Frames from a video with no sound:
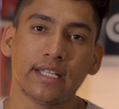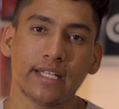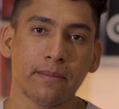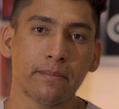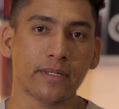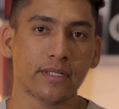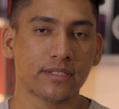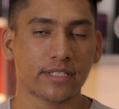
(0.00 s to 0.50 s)

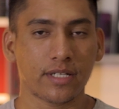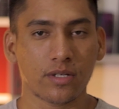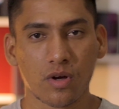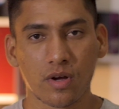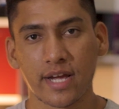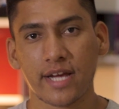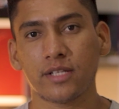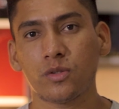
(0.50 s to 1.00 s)
Lembrando que
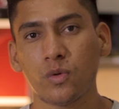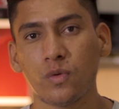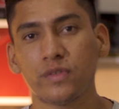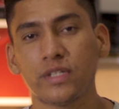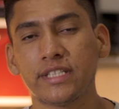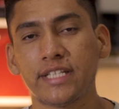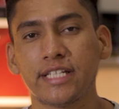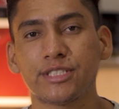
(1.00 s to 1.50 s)
qualquer
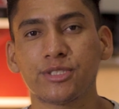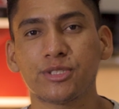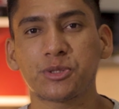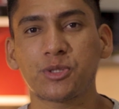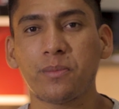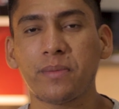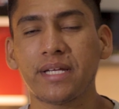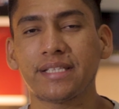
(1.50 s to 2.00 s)
dúvida, deixe
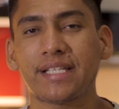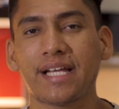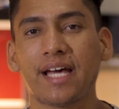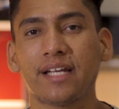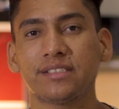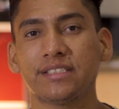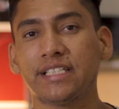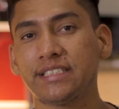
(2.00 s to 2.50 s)
nos comentários,